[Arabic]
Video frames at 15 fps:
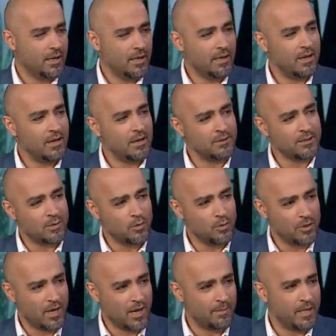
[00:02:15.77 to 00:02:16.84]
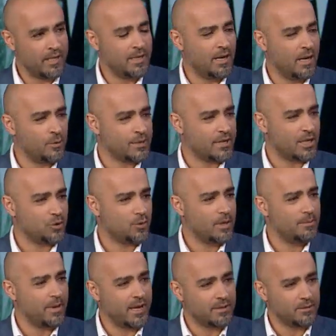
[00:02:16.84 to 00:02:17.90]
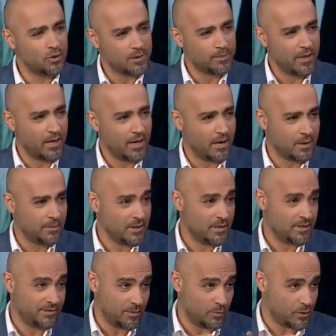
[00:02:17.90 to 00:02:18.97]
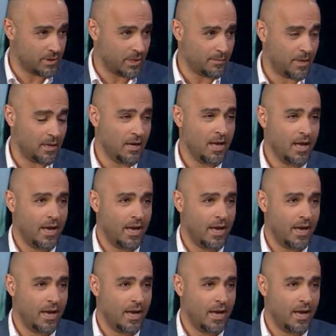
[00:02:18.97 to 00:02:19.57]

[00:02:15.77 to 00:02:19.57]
إلى ان تكون العمليه اوسع شوي بحيث تصبح عربيه في المستقبل